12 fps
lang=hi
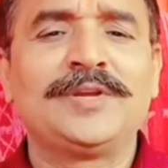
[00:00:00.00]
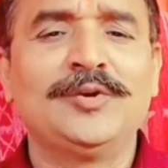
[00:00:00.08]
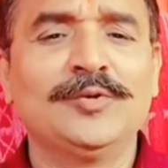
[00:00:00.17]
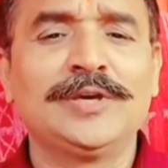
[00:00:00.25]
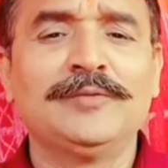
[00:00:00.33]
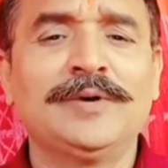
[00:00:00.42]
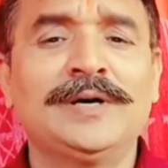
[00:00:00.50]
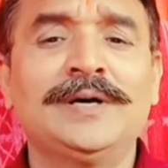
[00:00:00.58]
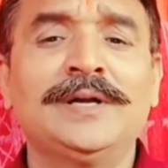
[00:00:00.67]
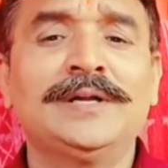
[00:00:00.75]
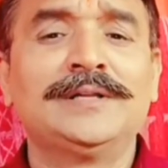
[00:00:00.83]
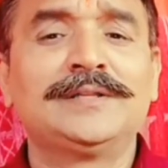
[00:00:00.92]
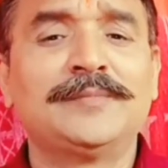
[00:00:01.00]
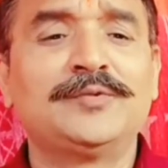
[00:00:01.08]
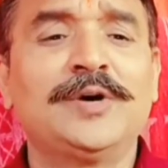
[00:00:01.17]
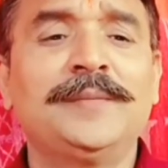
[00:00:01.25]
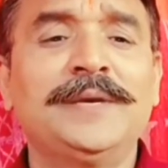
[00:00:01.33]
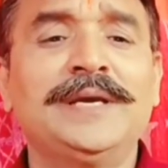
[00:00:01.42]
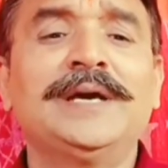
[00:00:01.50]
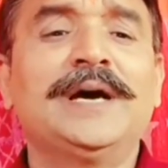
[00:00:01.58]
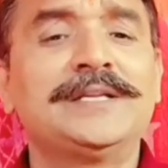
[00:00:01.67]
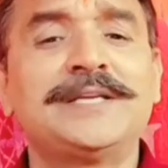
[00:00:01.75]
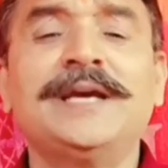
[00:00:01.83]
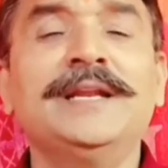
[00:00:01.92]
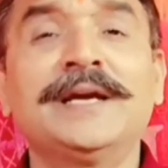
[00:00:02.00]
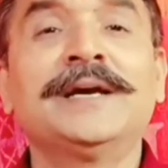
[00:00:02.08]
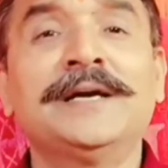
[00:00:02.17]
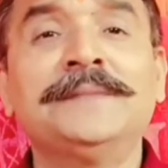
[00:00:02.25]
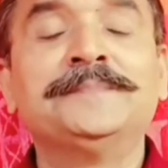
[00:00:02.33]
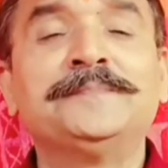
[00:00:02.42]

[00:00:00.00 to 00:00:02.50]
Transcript: क्योंकि वह तब तो हमें अच्छा ही लगेगा